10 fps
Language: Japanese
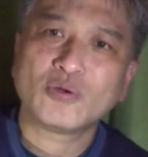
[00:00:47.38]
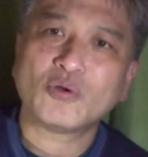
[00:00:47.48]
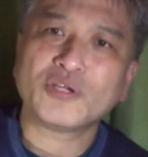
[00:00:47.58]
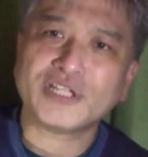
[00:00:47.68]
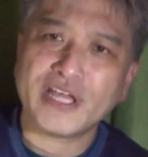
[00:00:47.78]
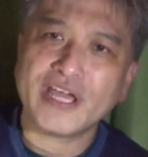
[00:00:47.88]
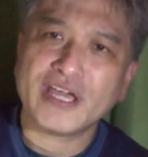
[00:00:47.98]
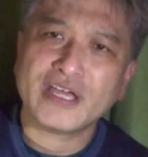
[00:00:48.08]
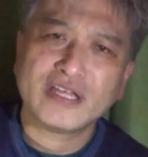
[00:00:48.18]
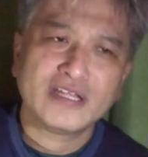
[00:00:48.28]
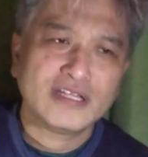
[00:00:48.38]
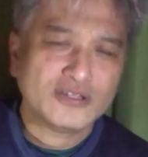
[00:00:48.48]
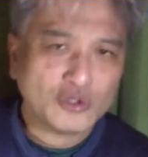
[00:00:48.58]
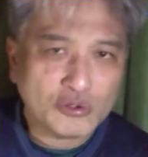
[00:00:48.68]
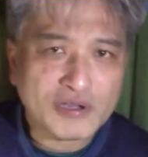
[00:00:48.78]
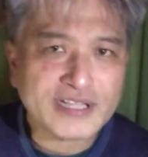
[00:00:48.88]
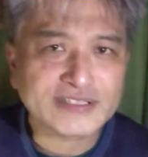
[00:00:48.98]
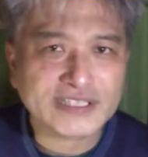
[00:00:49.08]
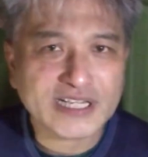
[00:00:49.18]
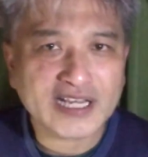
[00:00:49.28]
この日ね、
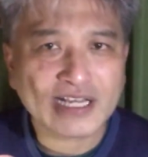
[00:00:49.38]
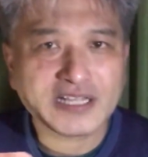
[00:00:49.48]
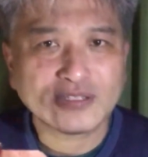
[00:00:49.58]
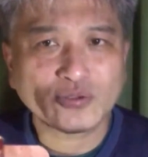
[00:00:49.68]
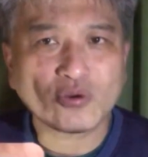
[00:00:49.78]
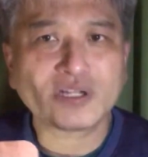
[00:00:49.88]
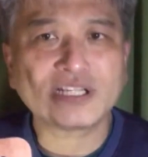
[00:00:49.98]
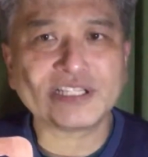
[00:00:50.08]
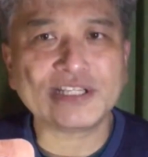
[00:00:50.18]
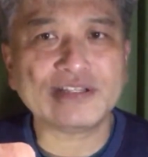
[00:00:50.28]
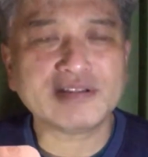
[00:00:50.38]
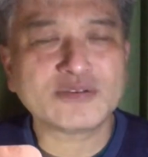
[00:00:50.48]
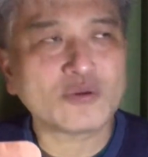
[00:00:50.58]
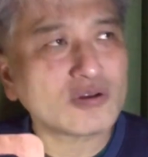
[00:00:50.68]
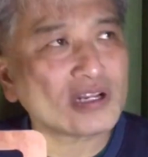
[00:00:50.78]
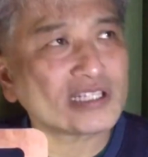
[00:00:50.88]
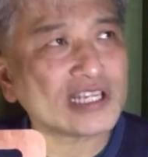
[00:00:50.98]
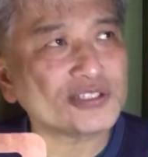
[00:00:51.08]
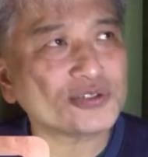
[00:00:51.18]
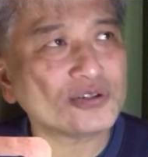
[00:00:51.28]
デュアーズが特化品、特化
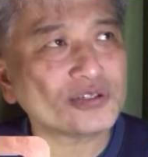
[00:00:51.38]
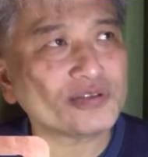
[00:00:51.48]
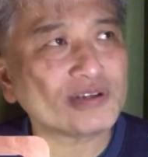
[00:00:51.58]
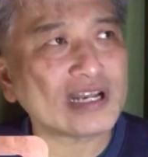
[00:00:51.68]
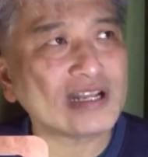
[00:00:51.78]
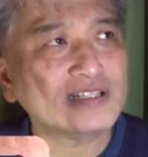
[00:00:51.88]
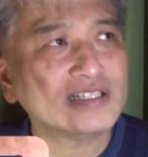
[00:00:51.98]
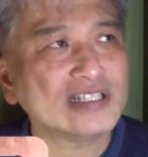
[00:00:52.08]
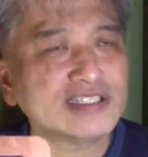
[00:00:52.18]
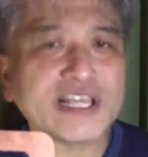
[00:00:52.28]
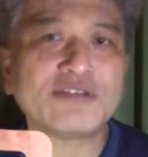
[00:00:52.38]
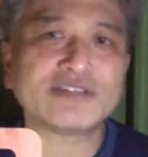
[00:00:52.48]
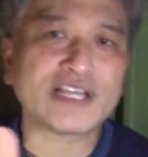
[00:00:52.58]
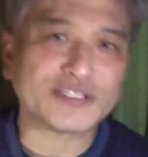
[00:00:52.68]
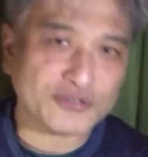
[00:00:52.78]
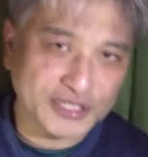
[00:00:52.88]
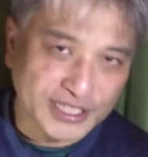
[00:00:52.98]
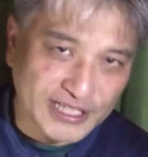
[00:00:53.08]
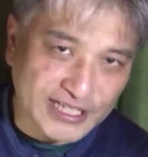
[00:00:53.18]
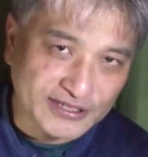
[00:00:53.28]
対象っていうか、セール対象
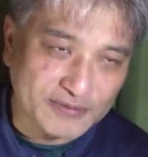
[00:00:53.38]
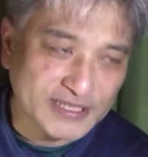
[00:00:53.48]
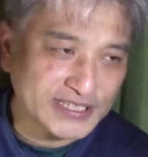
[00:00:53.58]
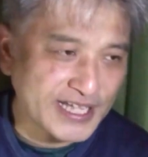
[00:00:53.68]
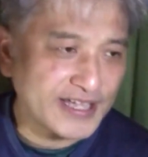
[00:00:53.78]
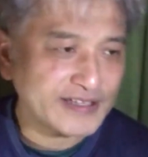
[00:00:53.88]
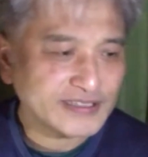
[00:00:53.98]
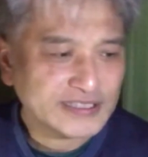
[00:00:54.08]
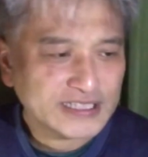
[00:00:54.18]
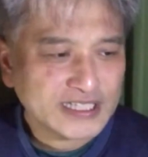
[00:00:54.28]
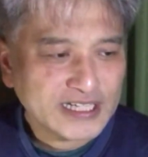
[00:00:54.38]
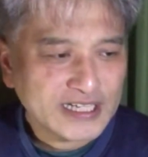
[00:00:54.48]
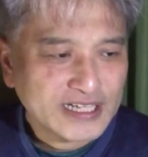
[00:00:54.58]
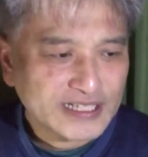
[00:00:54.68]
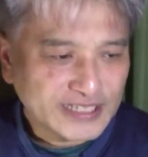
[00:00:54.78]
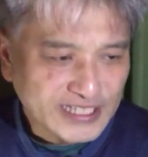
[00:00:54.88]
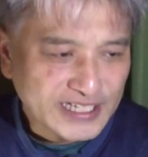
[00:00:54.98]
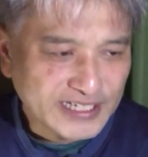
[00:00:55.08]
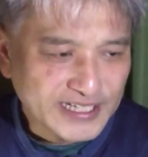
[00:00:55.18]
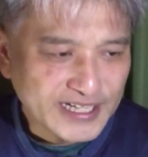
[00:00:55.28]
品になってまして、値
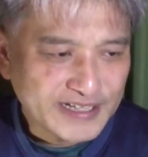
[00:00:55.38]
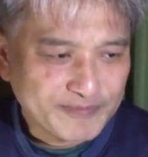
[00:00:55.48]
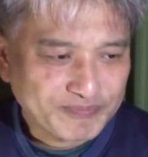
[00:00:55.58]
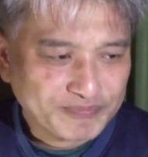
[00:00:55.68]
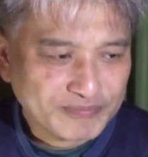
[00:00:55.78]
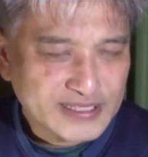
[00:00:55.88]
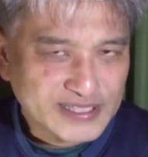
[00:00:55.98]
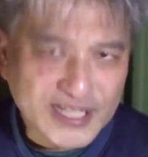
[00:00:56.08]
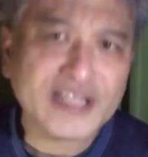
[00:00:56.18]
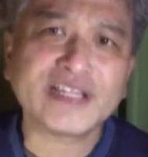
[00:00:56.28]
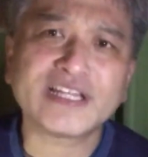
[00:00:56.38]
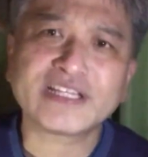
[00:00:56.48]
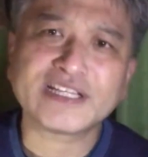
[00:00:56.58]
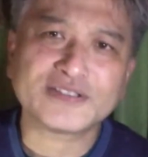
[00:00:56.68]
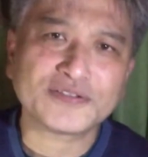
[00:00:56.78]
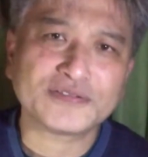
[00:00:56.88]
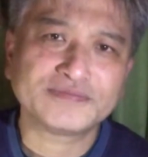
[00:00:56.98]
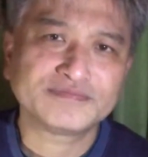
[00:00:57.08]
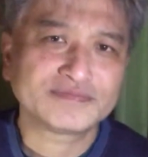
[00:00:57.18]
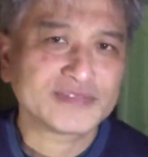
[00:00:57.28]
段がね、1000円だったんですよ。
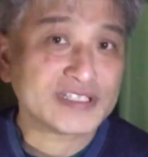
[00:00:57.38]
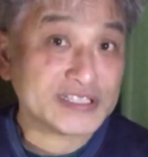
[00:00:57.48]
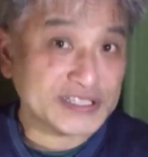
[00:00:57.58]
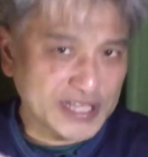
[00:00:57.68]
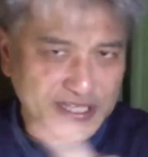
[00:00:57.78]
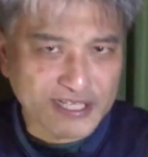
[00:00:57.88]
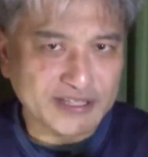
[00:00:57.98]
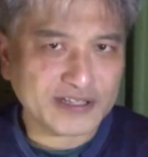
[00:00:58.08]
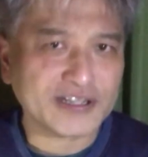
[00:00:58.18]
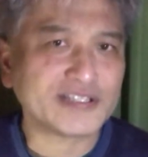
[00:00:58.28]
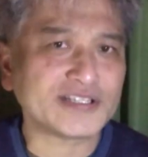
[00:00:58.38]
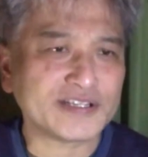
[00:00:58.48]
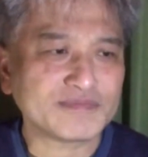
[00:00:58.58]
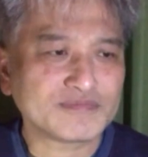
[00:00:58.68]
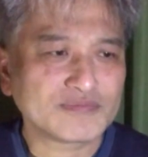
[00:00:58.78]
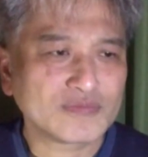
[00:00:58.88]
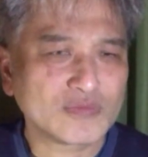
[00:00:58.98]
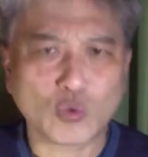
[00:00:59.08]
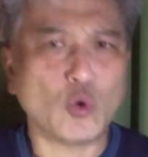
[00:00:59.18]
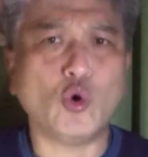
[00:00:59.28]
1000円って書いてて。
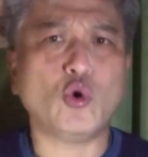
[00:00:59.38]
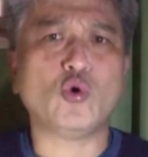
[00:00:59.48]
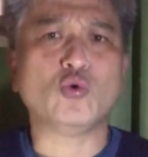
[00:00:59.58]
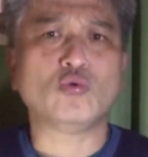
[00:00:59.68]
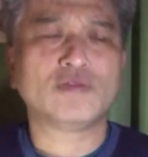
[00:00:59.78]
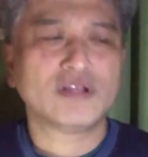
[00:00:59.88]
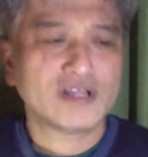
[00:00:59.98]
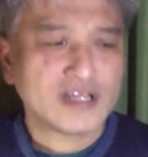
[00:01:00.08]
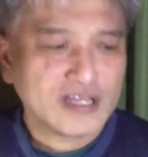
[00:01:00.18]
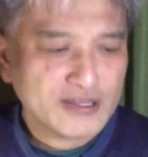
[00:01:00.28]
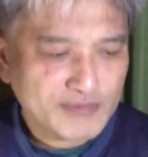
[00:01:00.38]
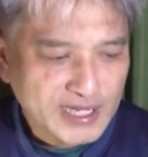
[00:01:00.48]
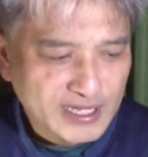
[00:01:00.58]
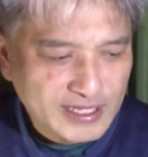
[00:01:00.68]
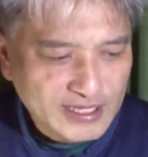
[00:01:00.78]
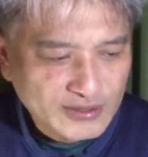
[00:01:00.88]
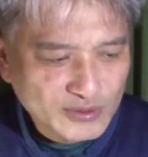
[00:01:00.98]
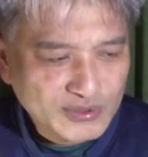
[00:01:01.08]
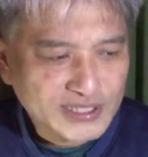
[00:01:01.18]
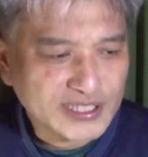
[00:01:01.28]
おおまあ、
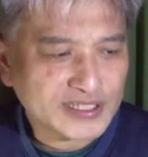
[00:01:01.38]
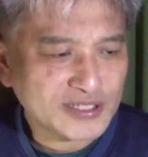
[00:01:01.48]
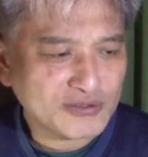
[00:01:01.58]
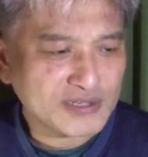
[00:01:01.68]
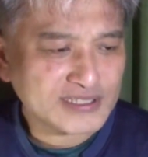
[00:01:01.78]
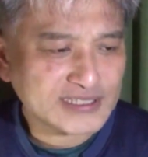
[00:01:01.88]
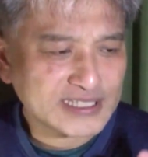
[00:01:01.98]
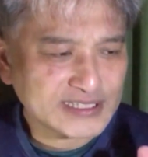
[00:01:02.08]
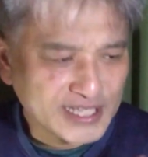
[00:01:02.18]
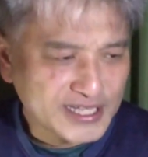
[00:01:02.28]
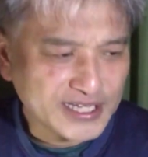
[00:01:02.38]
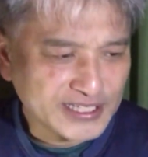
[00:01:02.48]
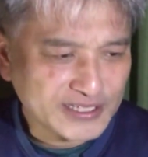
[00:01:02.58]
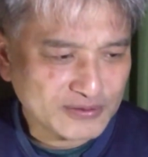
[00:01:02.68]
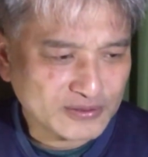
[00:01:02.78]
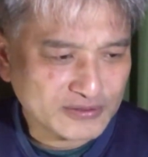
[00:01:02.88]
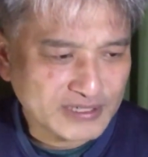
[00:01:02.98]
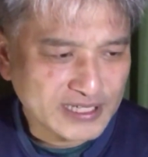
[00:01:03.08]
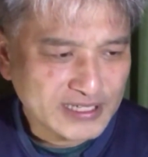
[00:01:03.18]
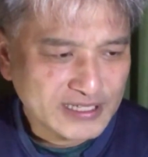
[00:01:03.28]
ドンキさんでデュアーズが1000円になるこ
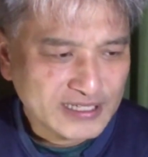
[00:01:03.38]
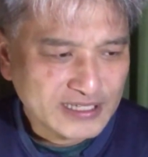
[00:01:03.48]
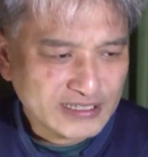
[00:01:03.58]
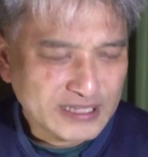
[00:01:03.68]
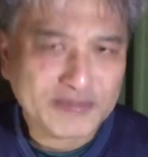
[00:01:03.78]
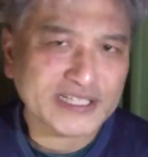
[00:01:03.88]
とはた